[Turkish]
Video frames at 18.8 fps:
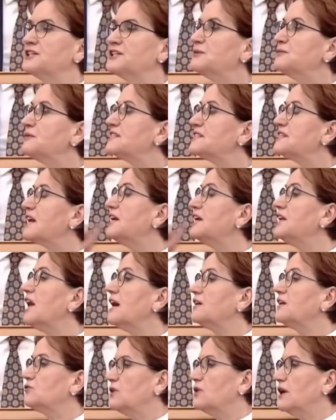Şimdi Sayın
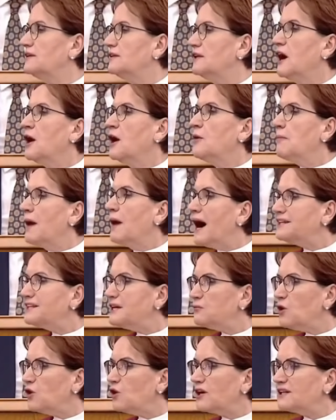Erdoğan,
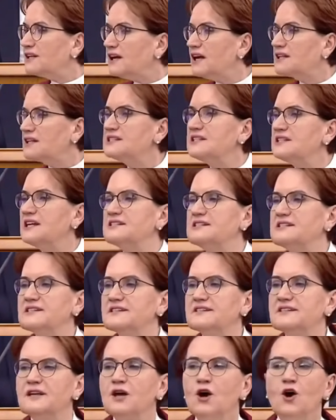madem o kadar
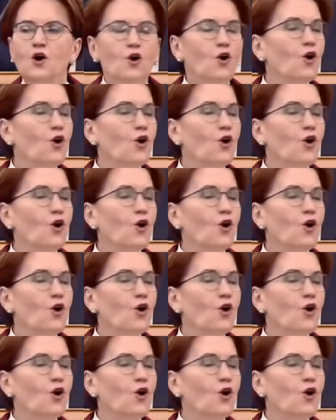hassassın,